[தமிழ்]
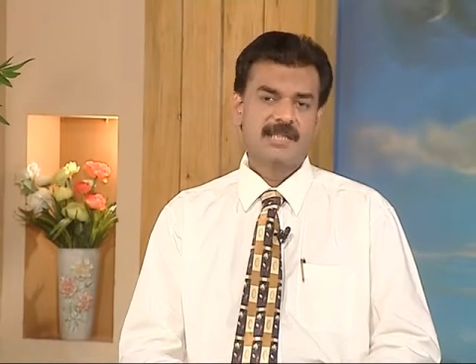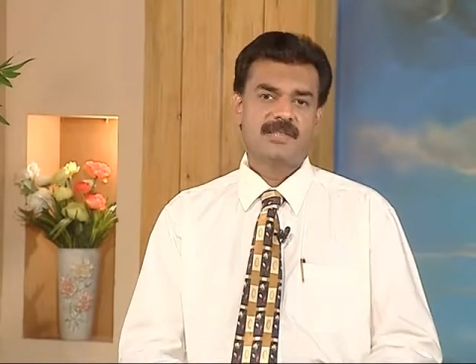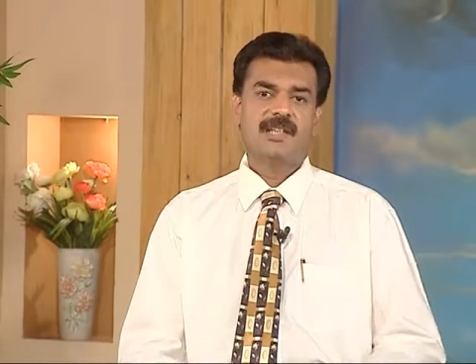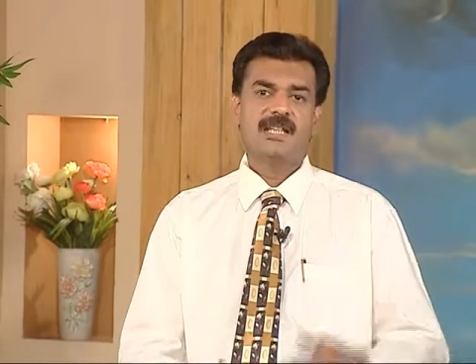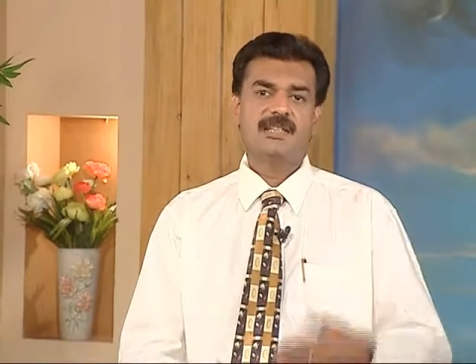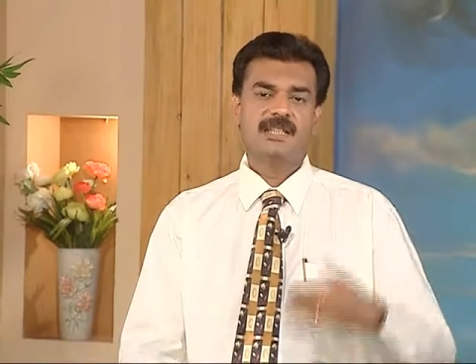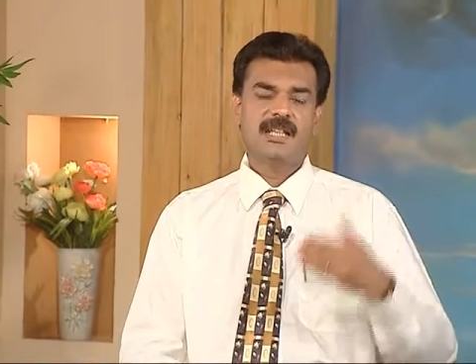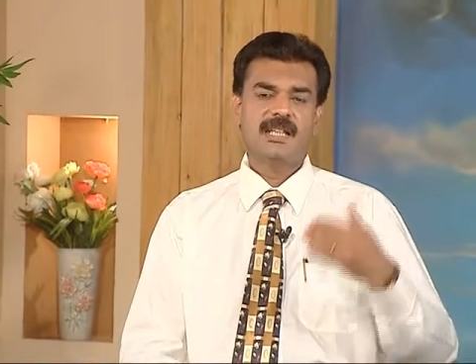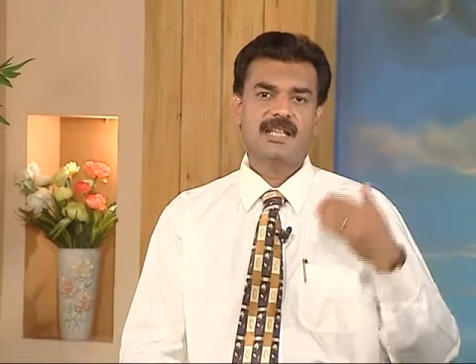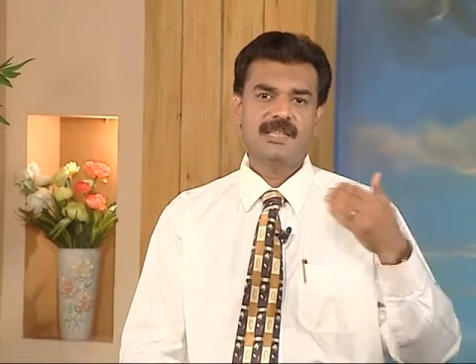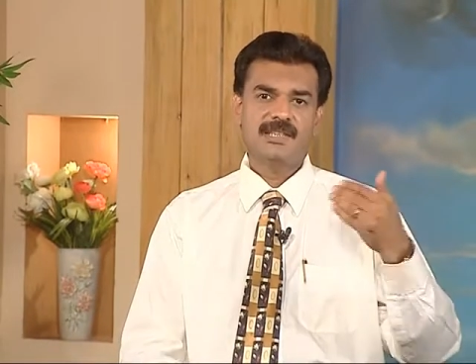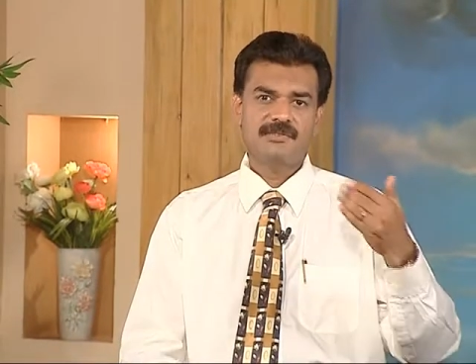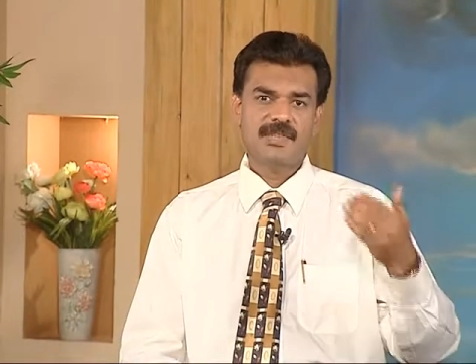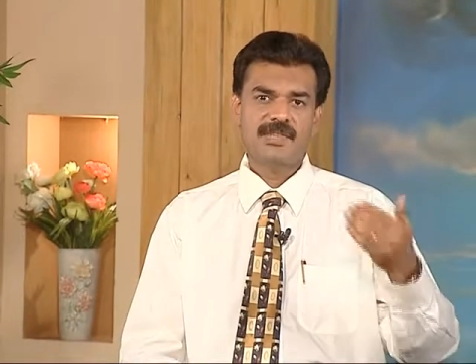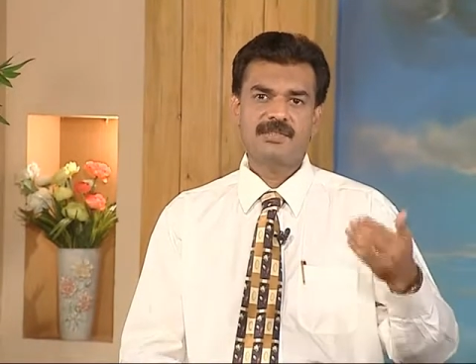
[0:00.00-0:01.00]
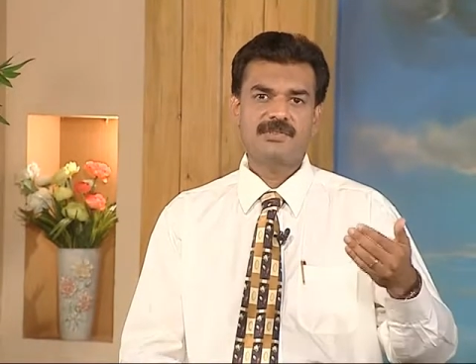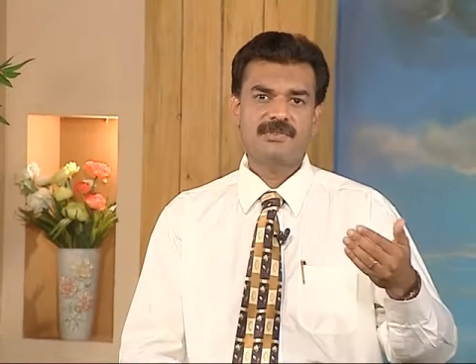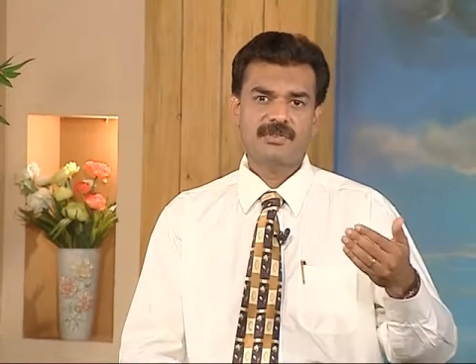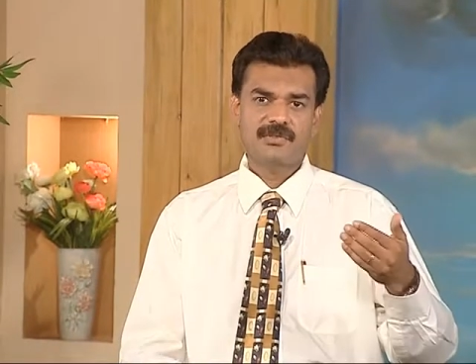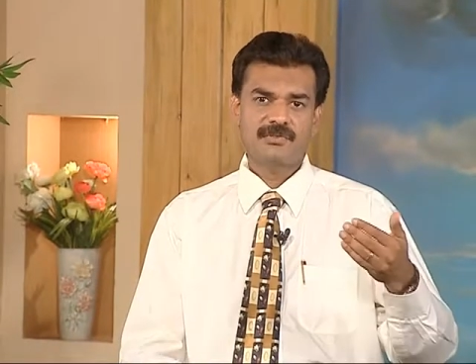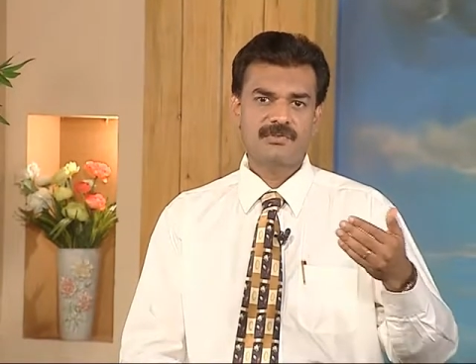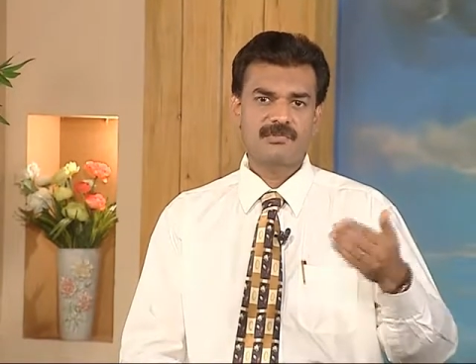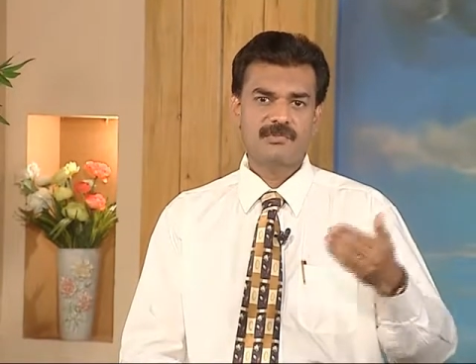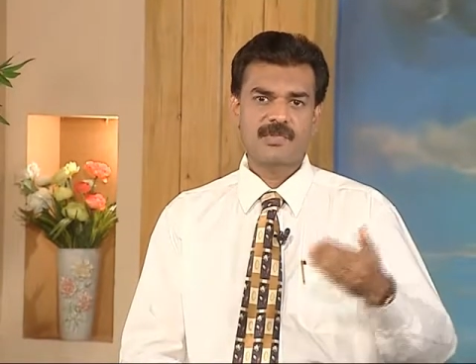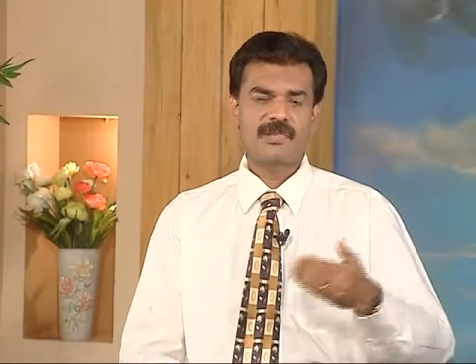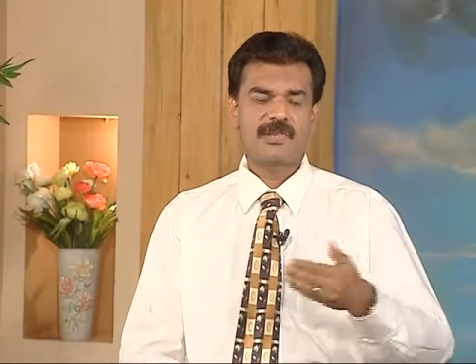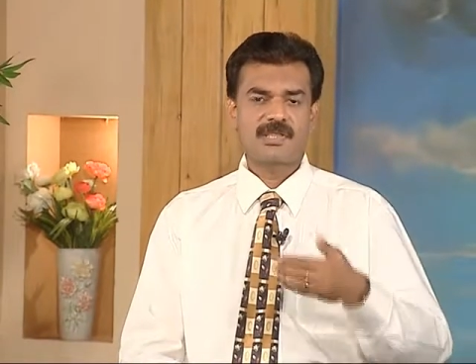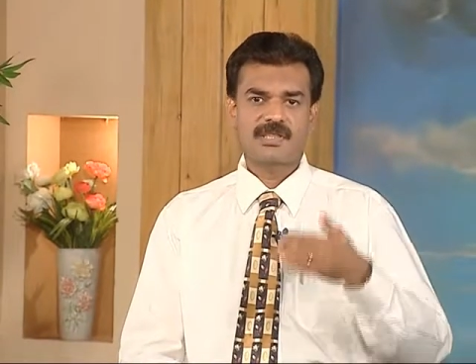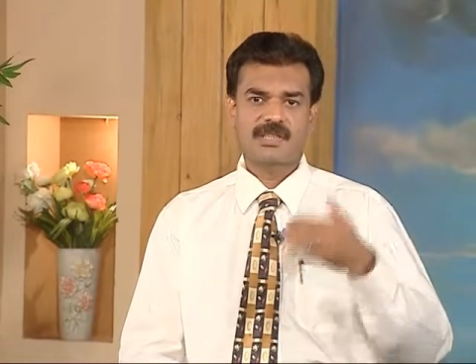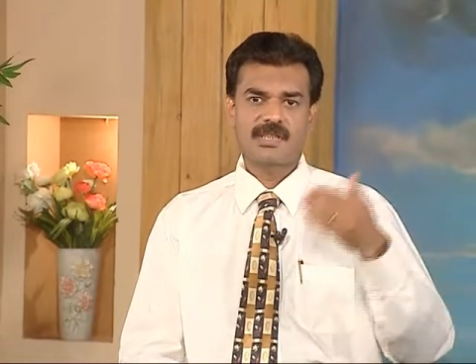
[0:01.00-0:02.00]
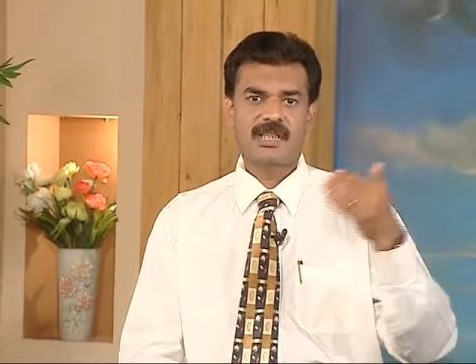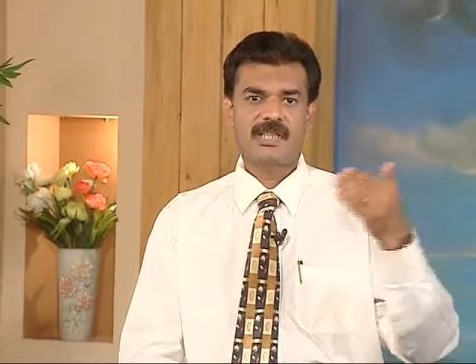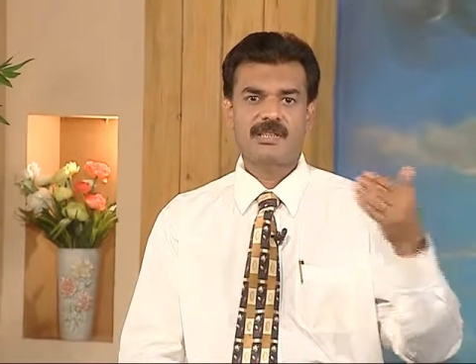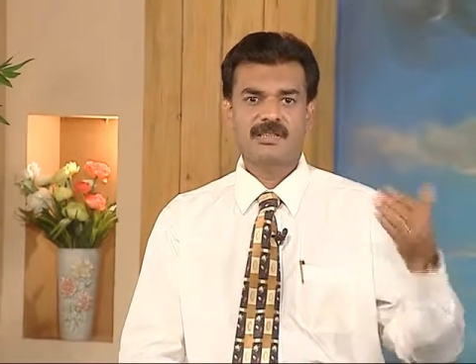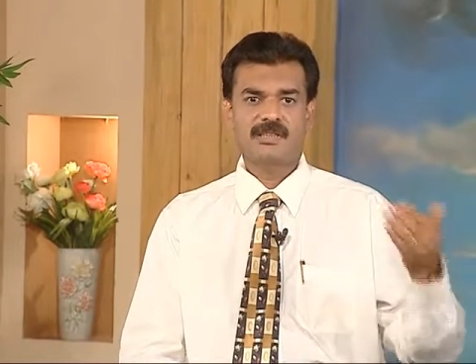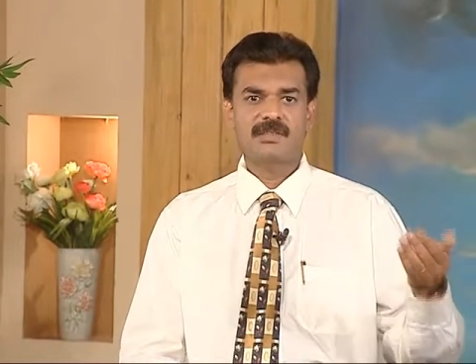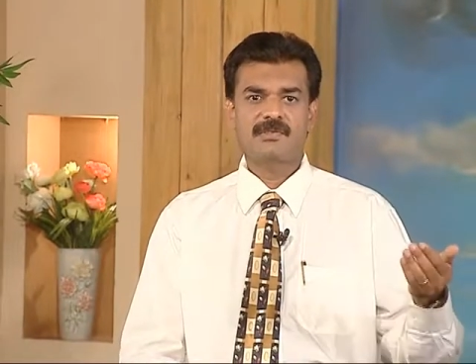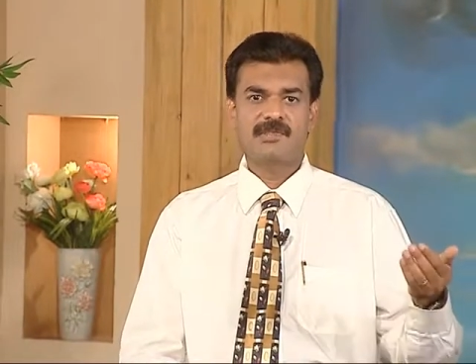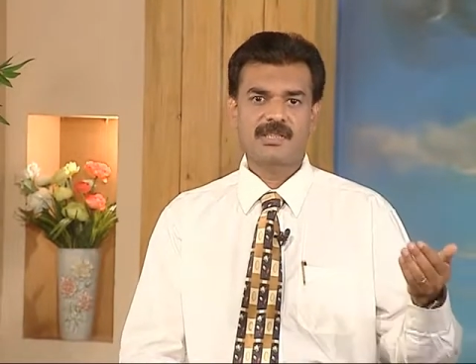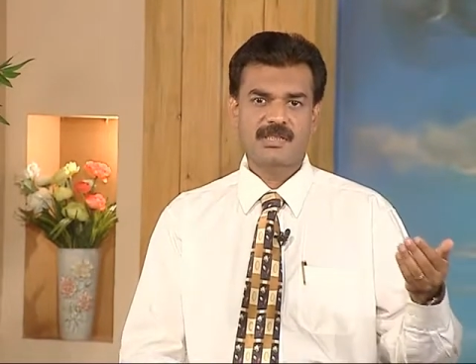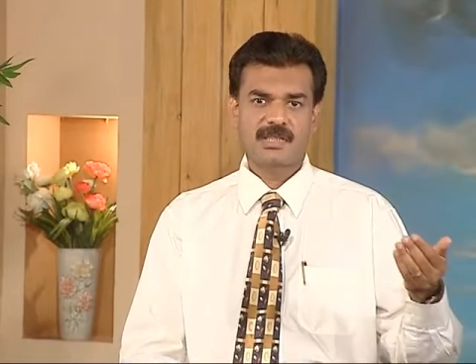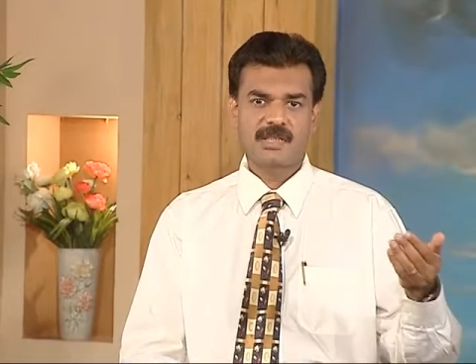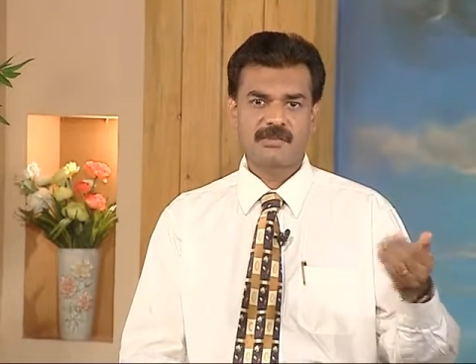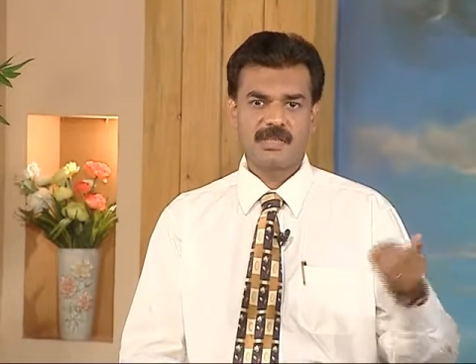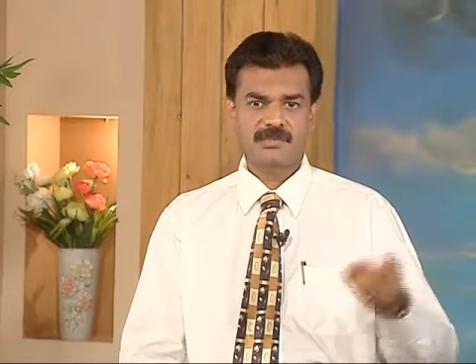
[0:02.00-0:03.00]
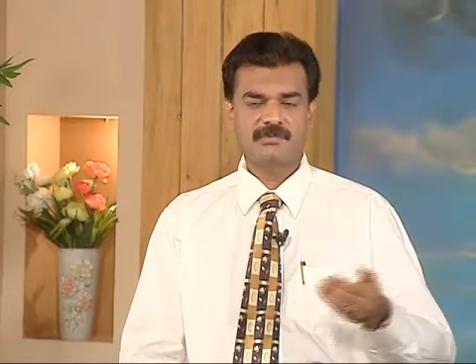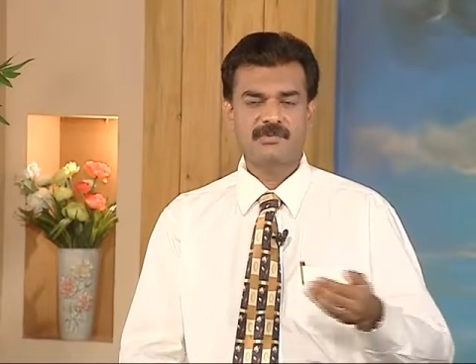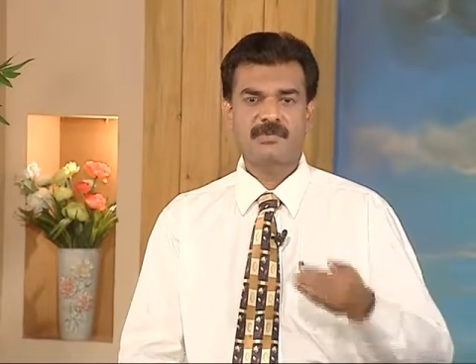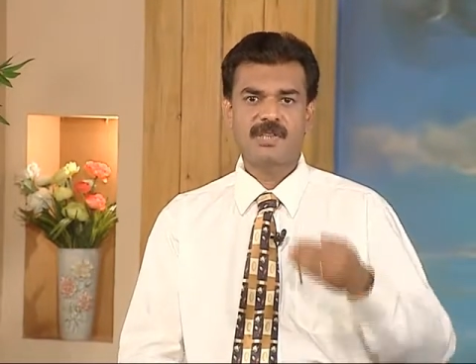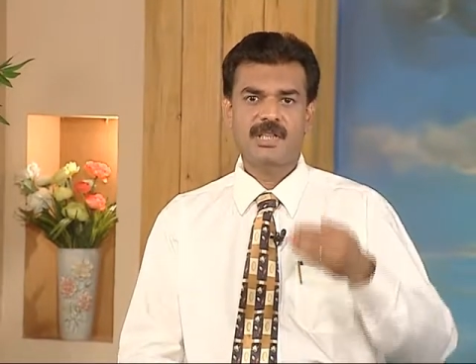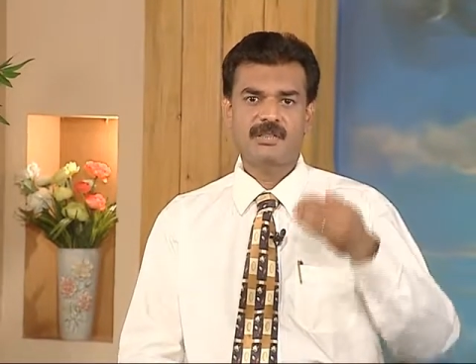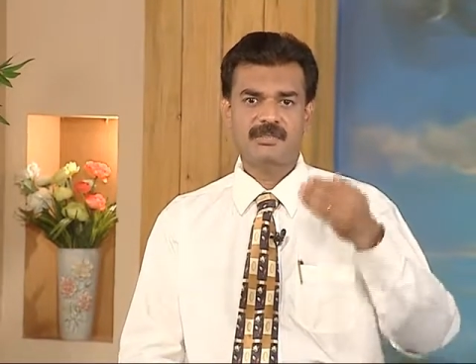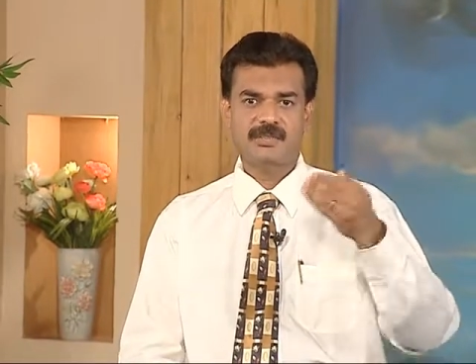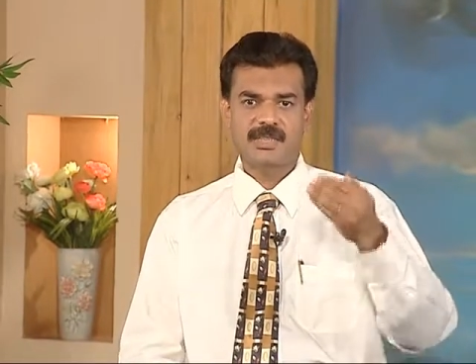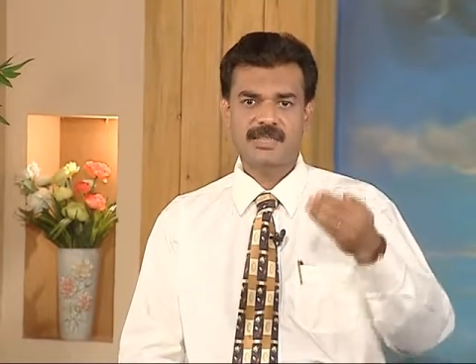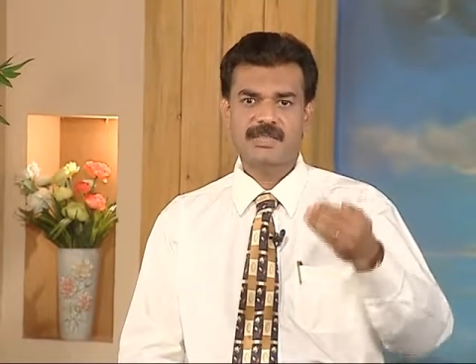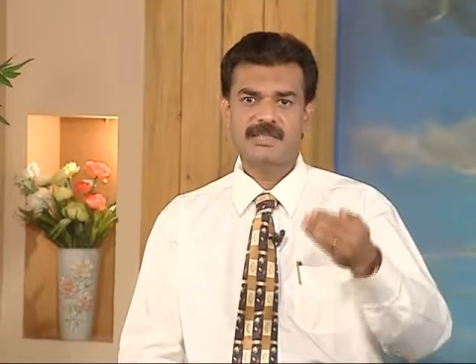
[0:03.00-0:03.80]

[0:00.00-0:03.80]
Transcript: ஸோ அதனால் இது வந்து தொத்துமோ ஒருத்தங்கிட்டேருந்து ஒருத்தங்க வருமோ இல்லை ஒருத்தங்க